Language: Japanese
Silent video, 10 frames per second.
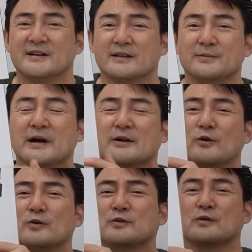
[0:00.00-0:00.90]
でまあ
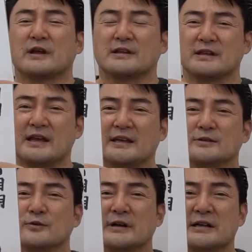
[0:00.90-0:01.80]
コントなんで
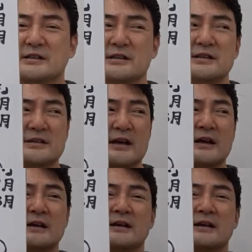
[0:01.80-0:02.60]
そうがっちりした